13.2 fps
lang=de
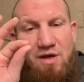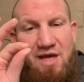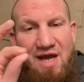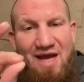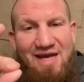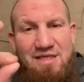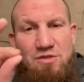
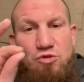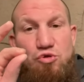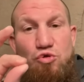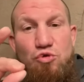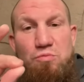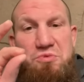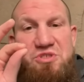kein
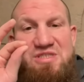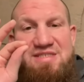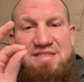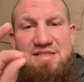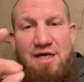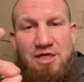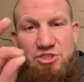
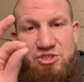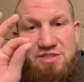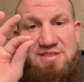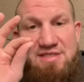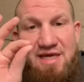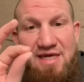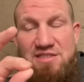typisches Zeichen
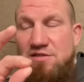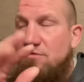des IS,